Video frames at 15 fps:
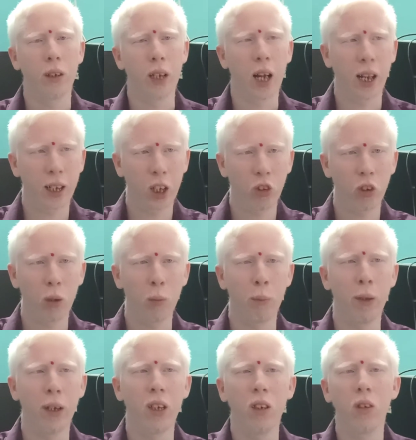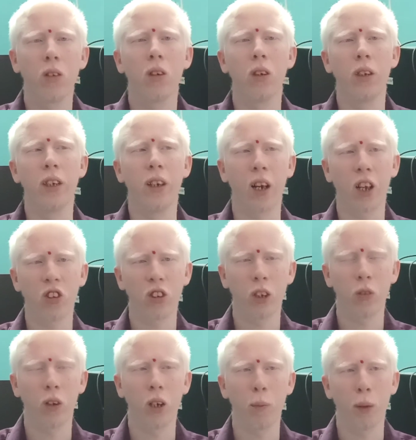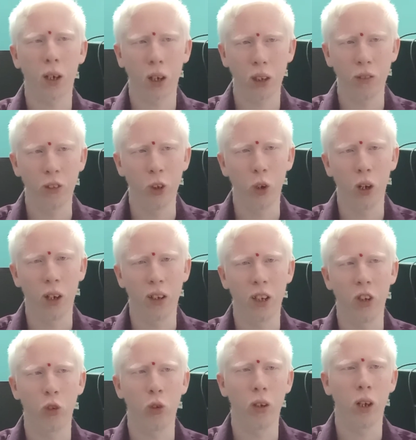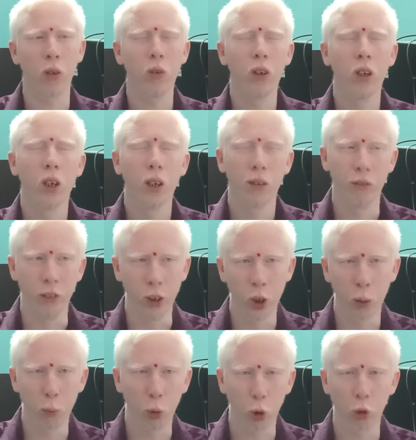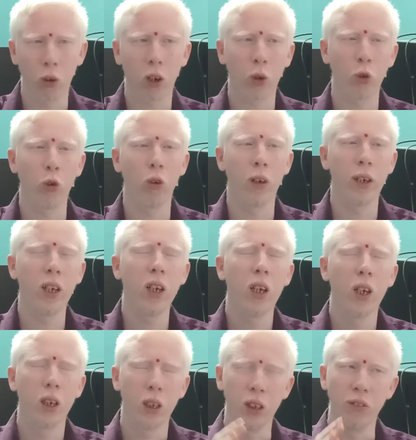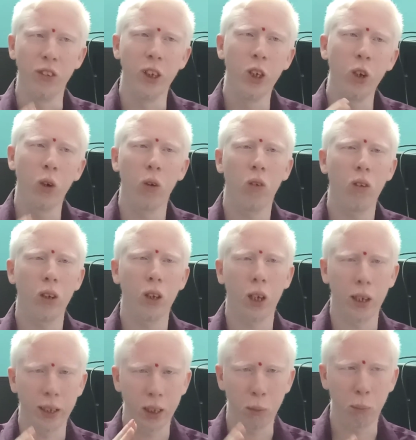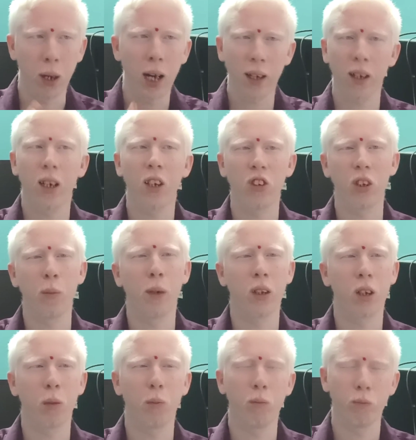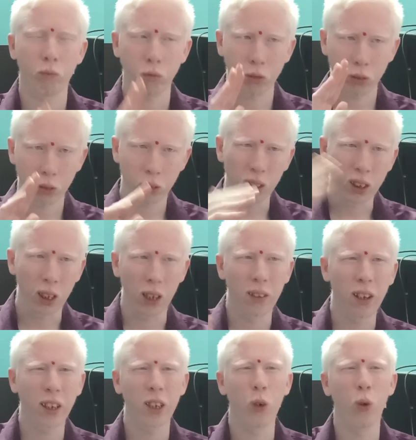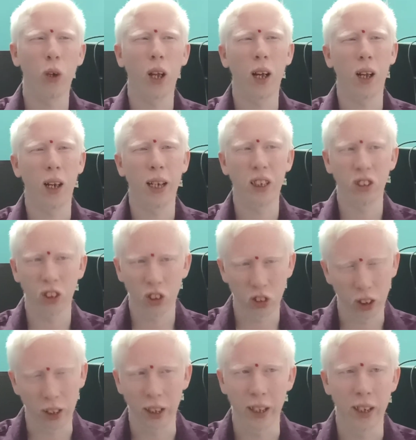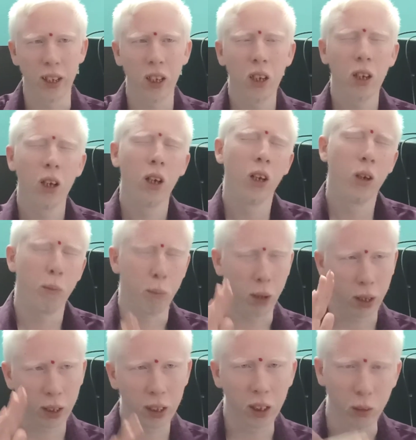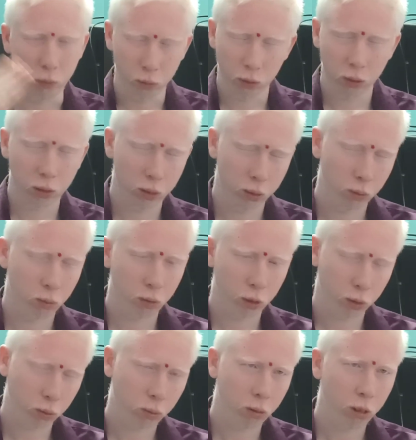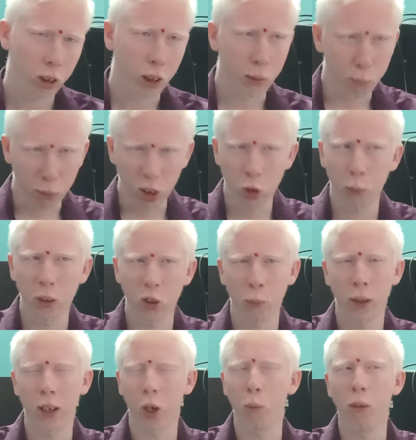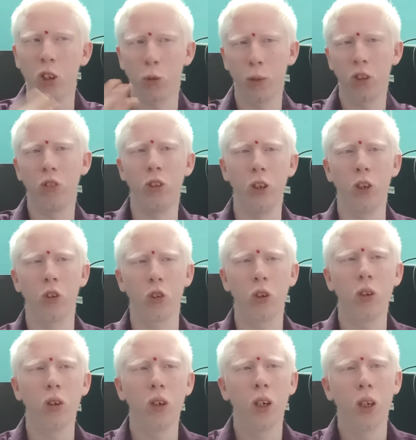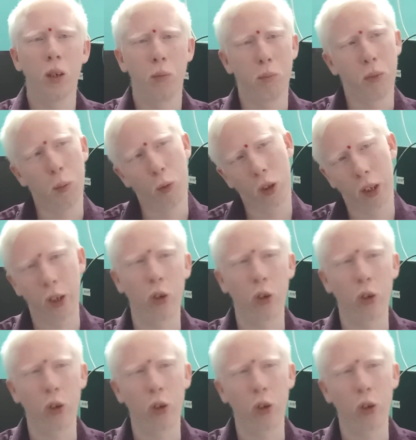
నాగన్న స్వామిపై నేను రాసినటువంటి పాటని వీడియోలో అందజేస్తున్నాను వీడియో పూర్తి వరకు చూడండి ఈ వీడియో అండ్ ఈ పాట నచ్చితే మాత్రం అందరికీ కూడా లైక్ చేసి షేర్ చేయండి మరిన్ని మంచి మంచి పాటలు మంచి మంచి వీడియోస్తో మేము ముందుకు